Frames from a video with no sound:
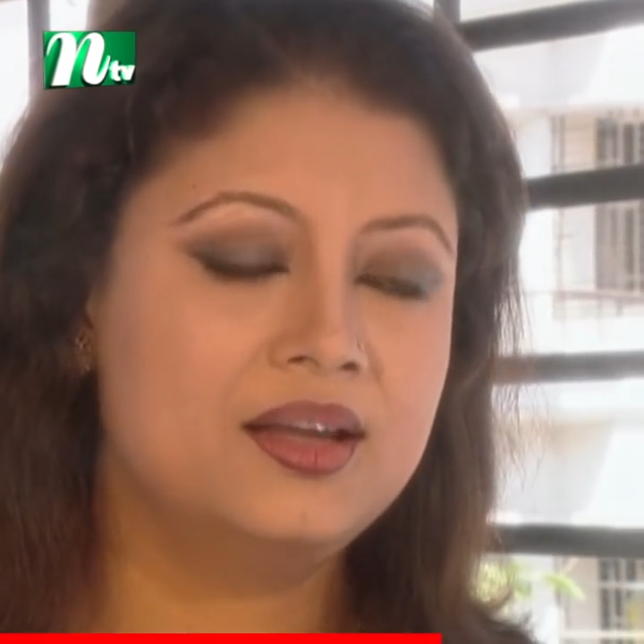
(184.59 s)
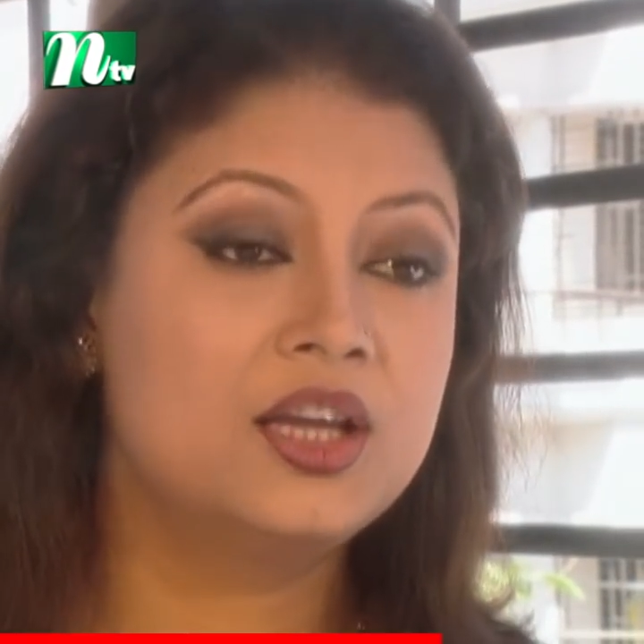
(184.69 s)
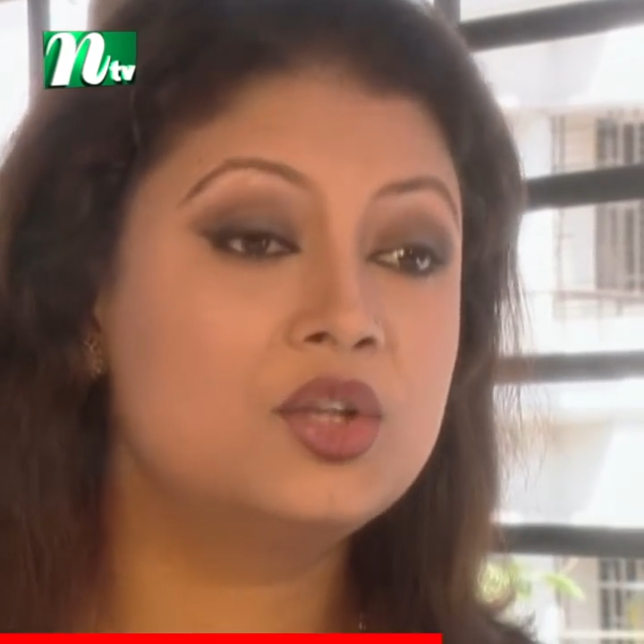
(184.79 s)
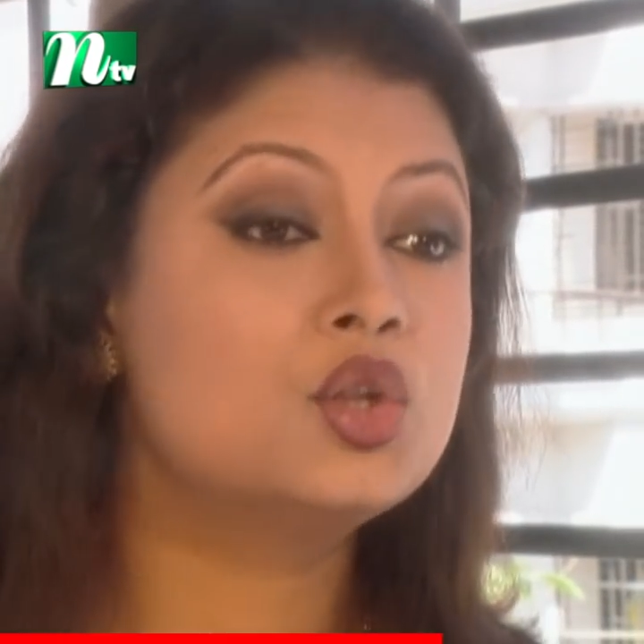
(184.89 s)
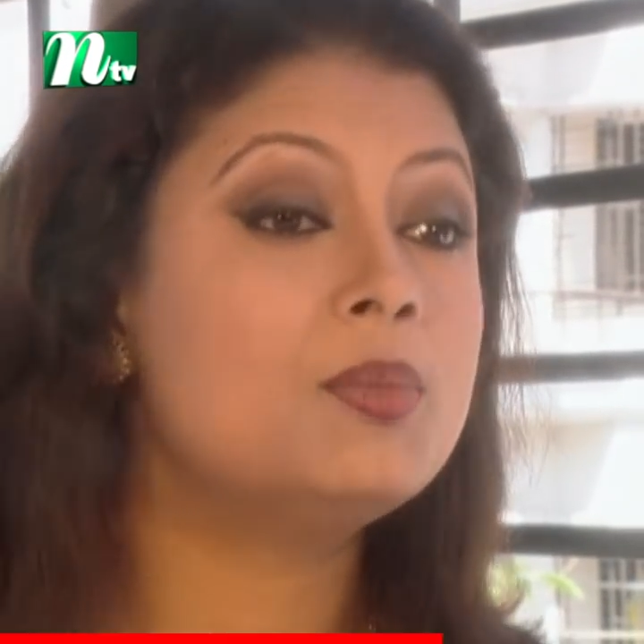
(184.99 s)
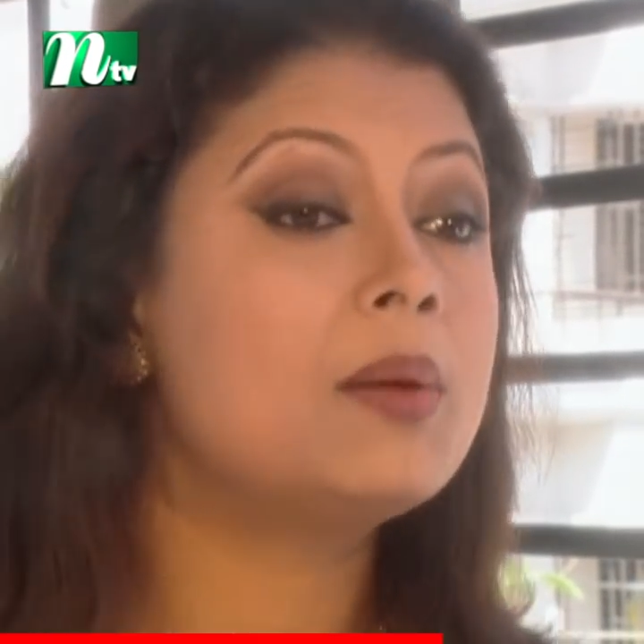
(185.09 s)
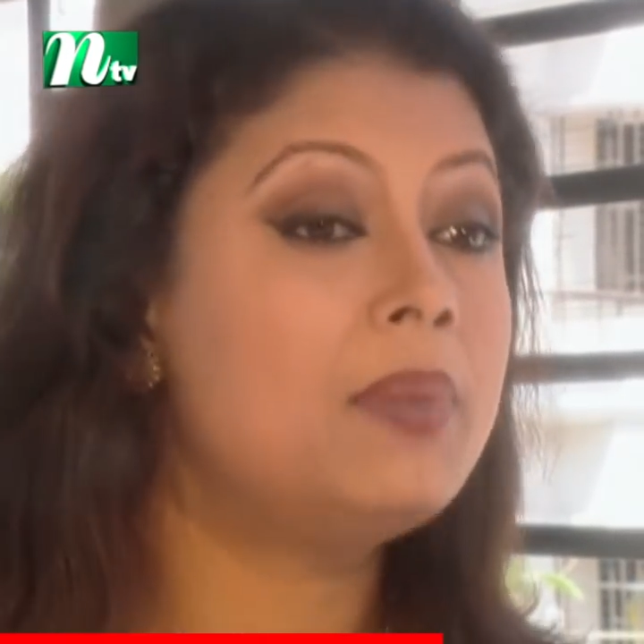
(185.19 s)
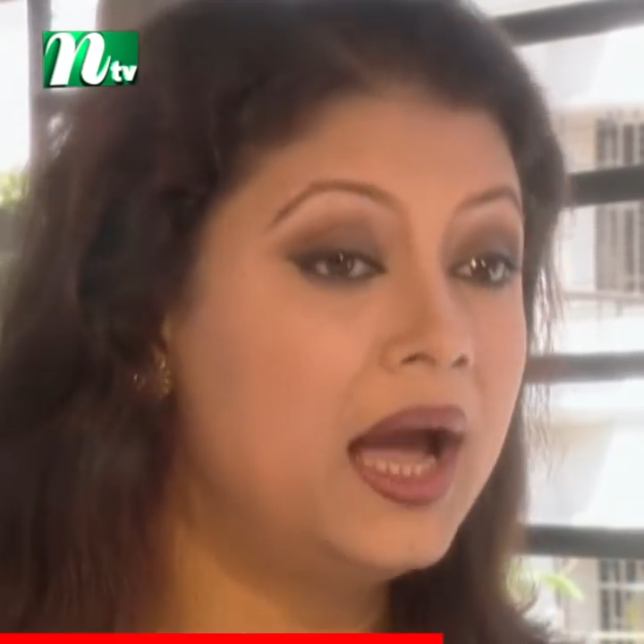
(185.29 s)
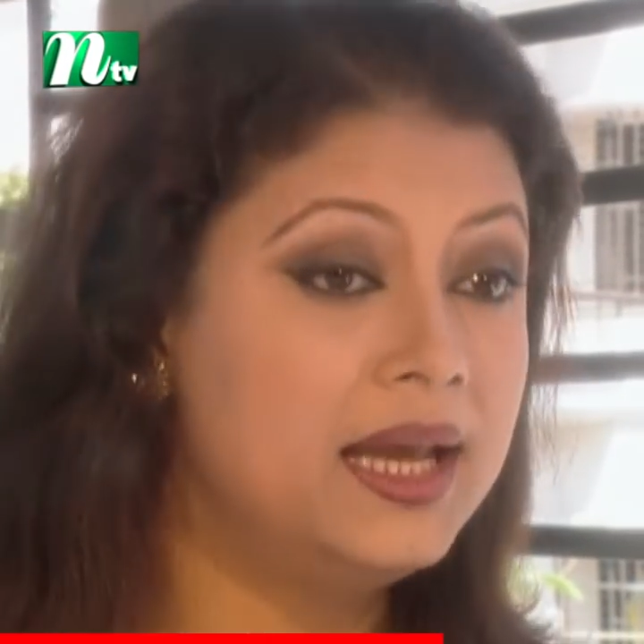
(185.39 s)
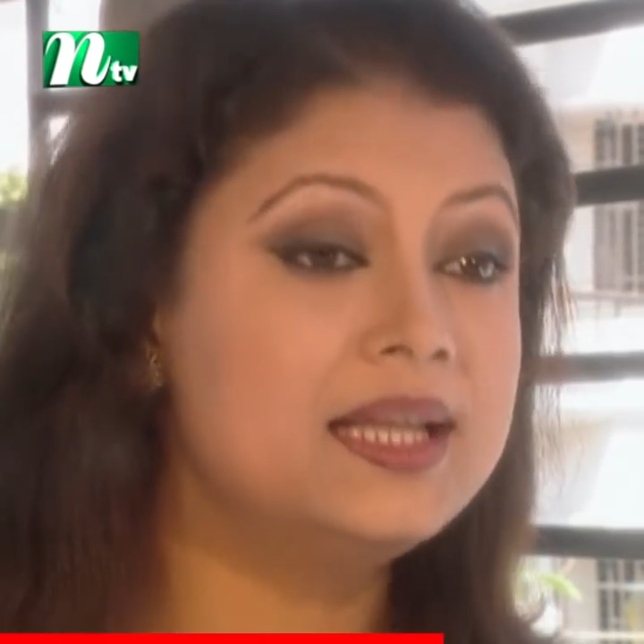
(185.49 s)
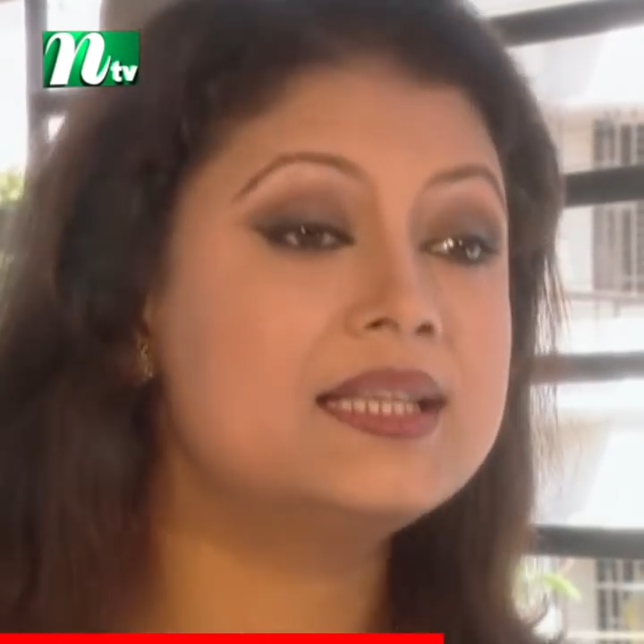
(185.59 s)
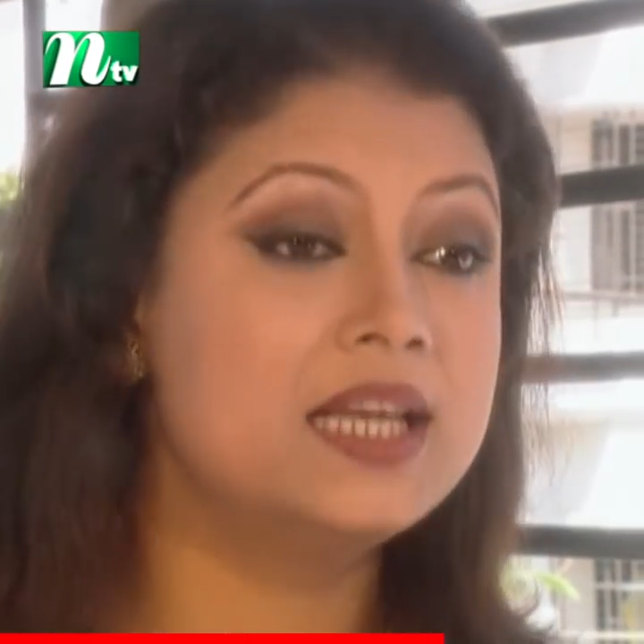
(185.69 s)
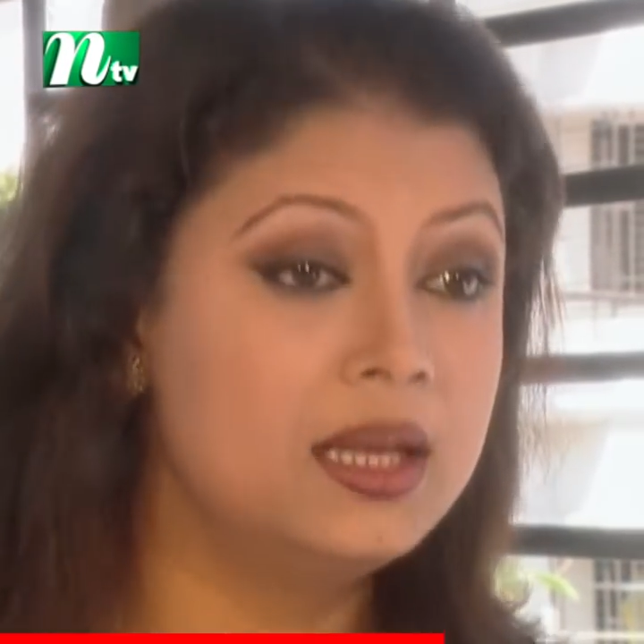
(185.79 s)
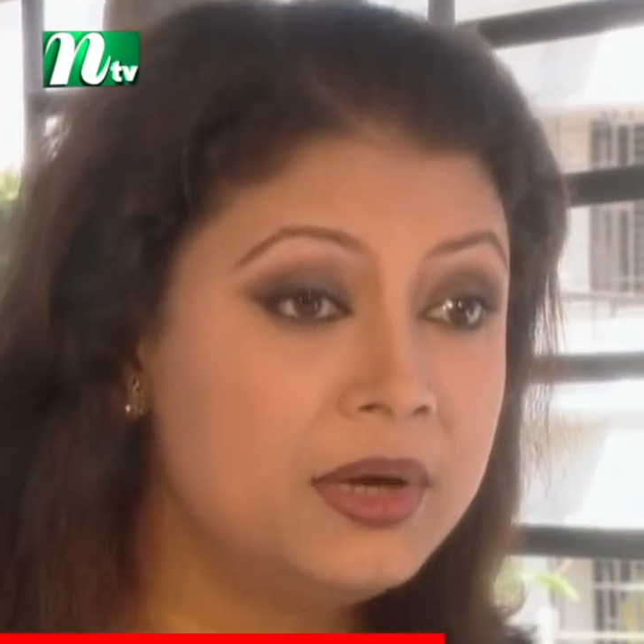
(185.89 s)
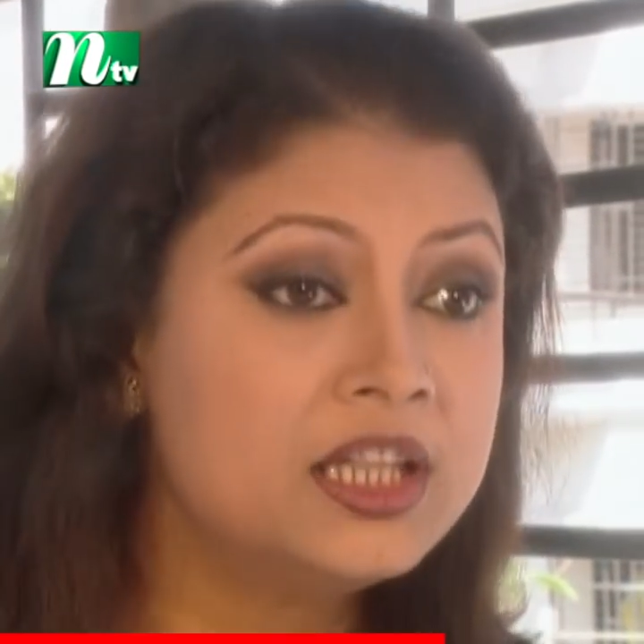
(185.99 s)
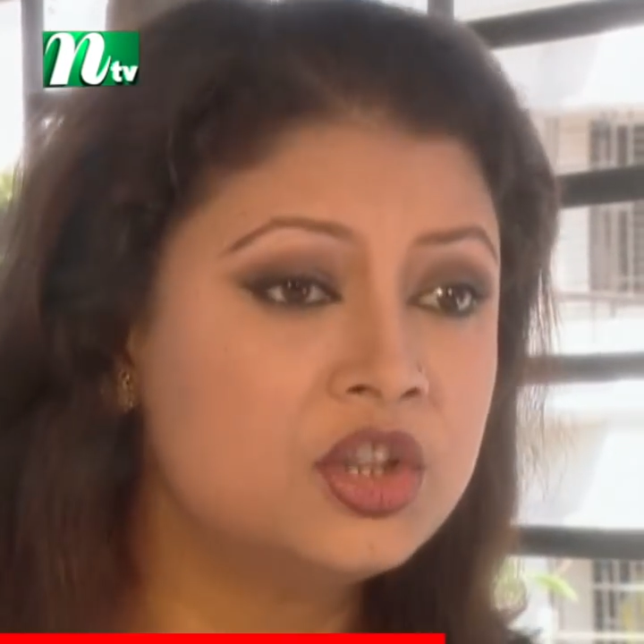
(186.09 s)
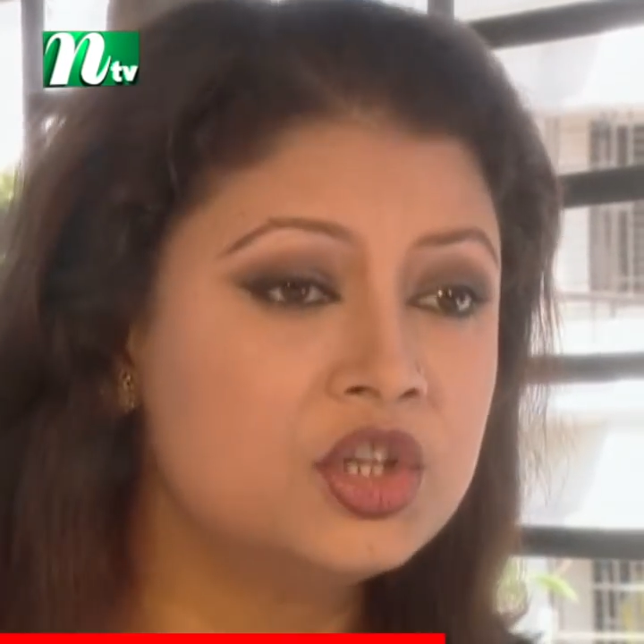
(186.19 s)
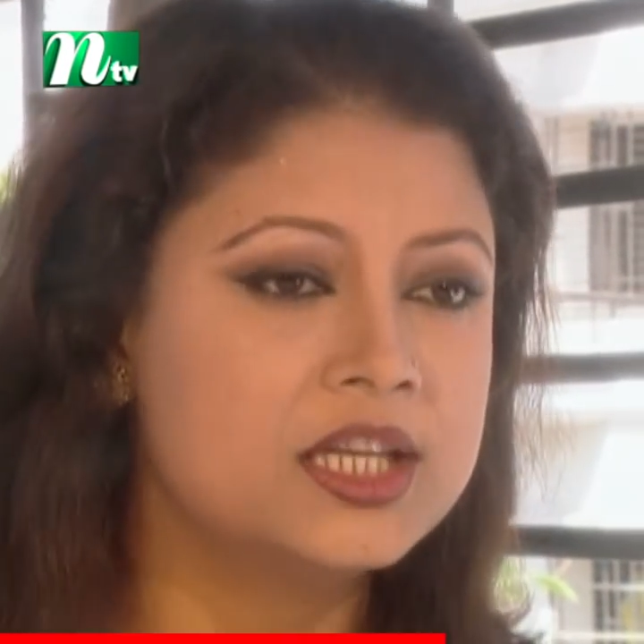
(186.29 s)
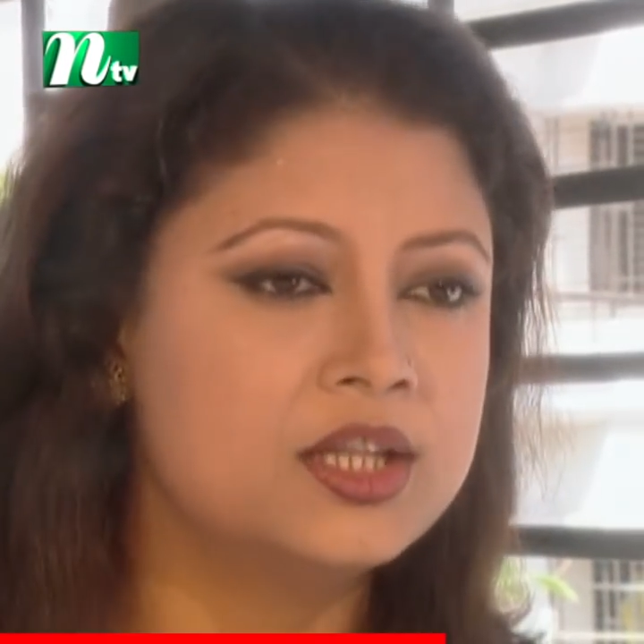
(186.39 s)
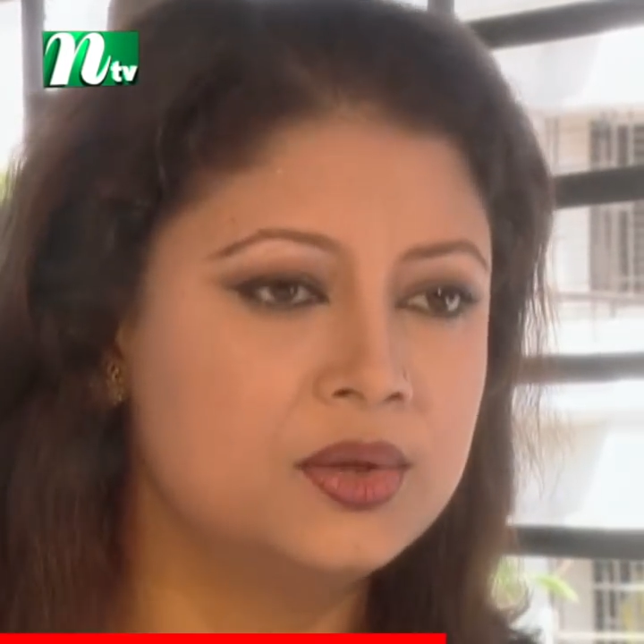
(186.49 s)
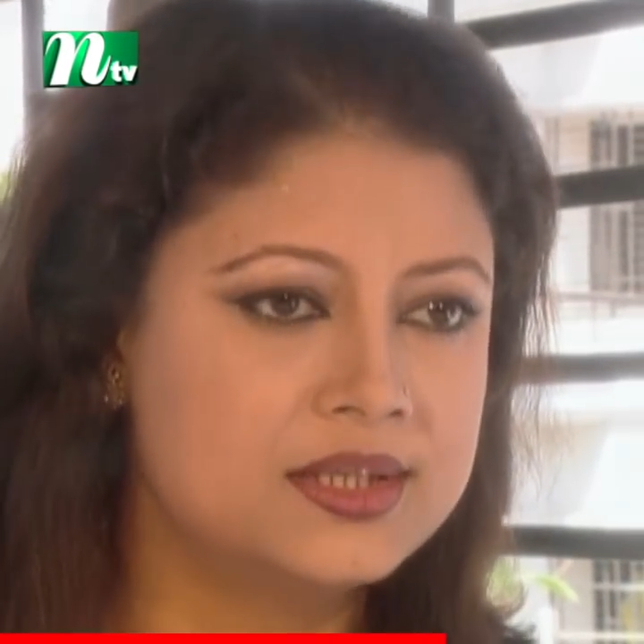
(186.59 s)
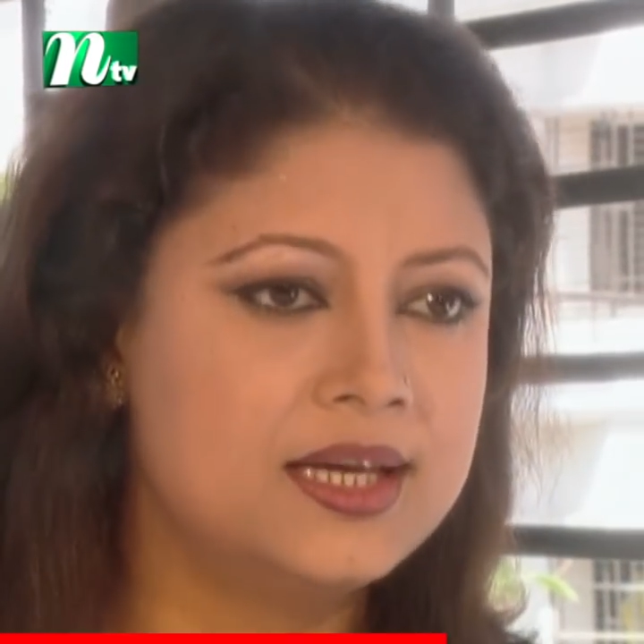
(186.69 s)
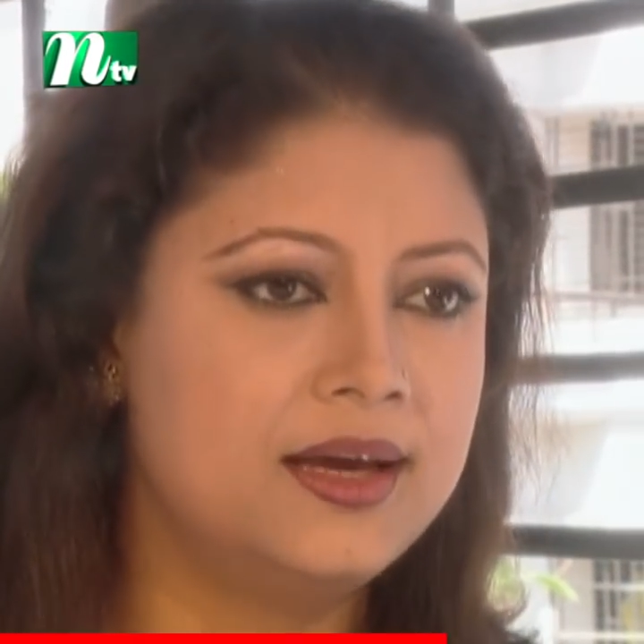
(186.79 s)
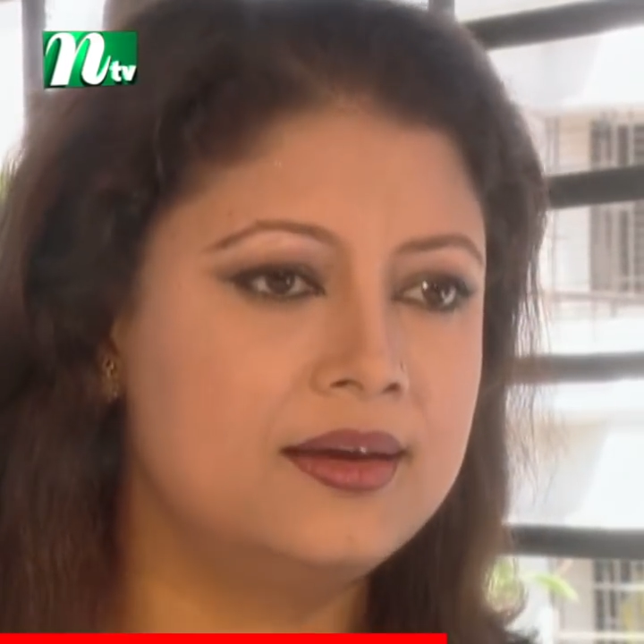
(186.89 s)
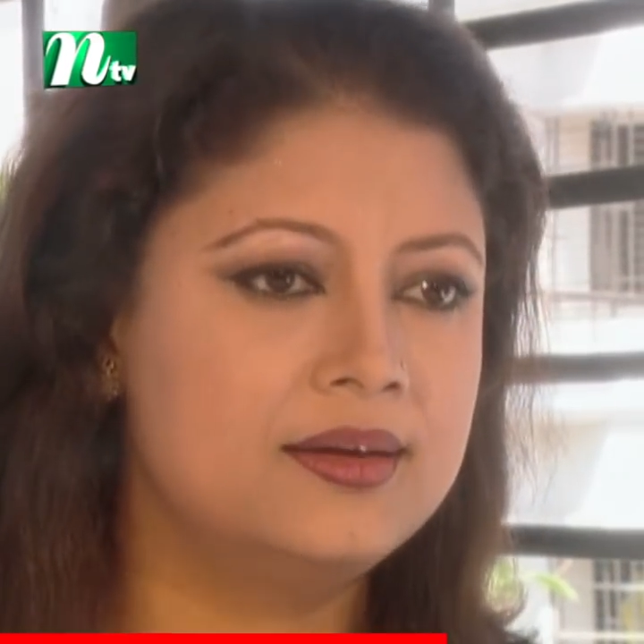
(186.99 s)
কিন্তু তোমার ভাইদের ছেলে মেয়েদের তো যেতে হচ্ছে